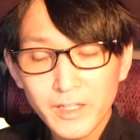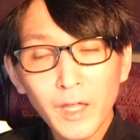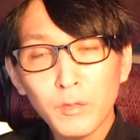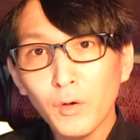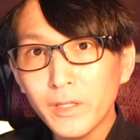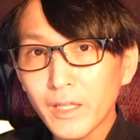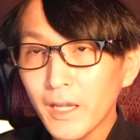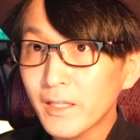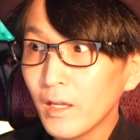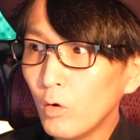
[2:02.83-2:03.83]
じゃあそういった
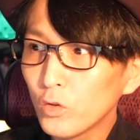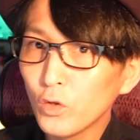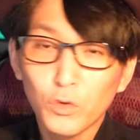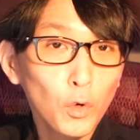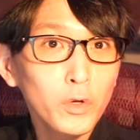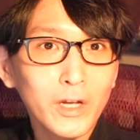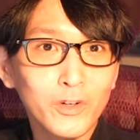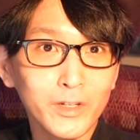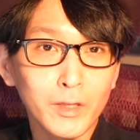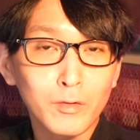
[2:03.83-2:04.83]
英単語帳をどういう
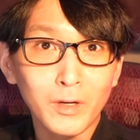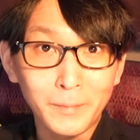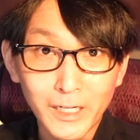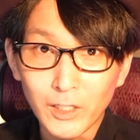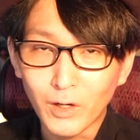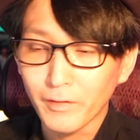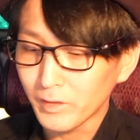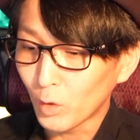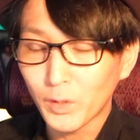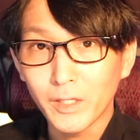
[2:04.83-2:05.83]
ふうに作ればいいのかっ
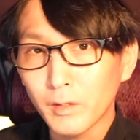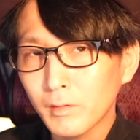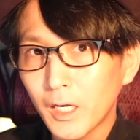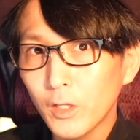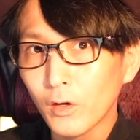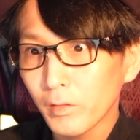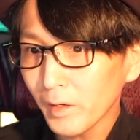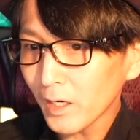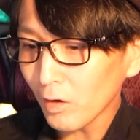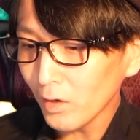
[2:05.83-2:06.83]
てことなんですけれどそ
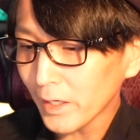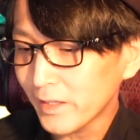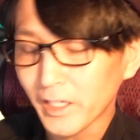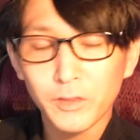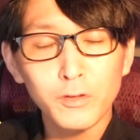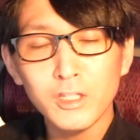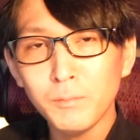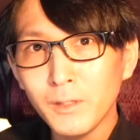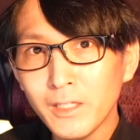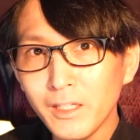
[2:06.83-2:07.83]
れが今回チャット
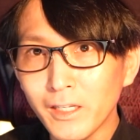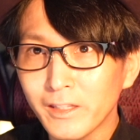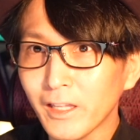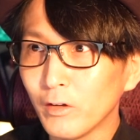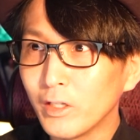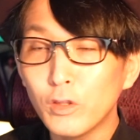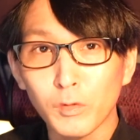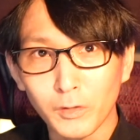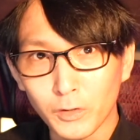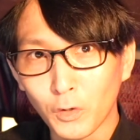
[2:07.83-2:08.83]
GPT っていう技
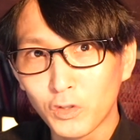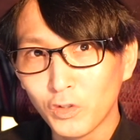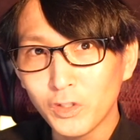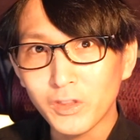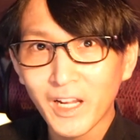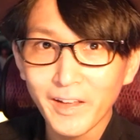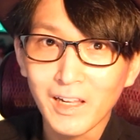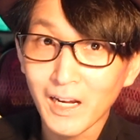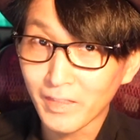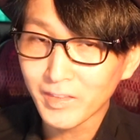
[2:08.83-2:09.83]
術の登場によってかなり
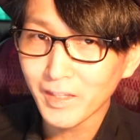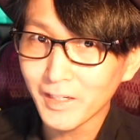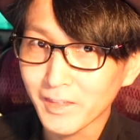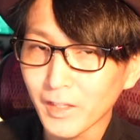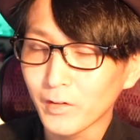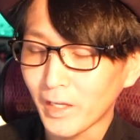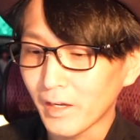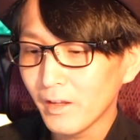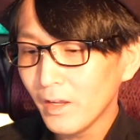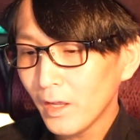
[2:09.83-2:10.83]
簡単になったので、
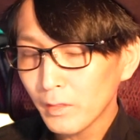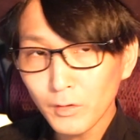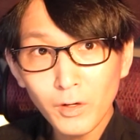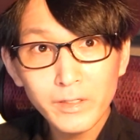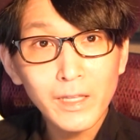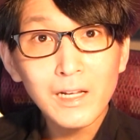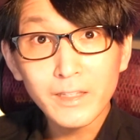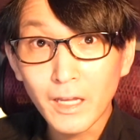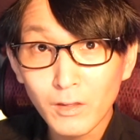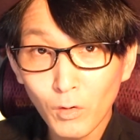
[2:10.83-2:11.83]
そのやり
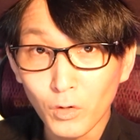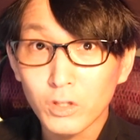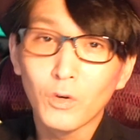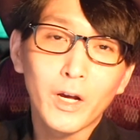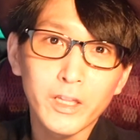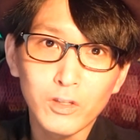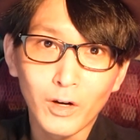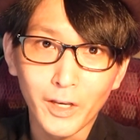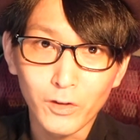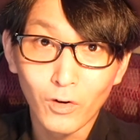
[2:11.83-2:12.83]
方を紹介しよう
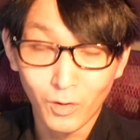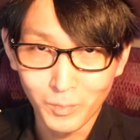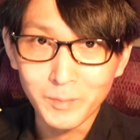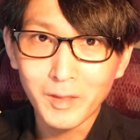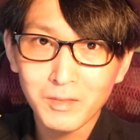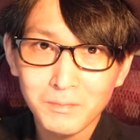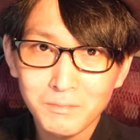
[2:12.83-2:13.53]
かなと思います。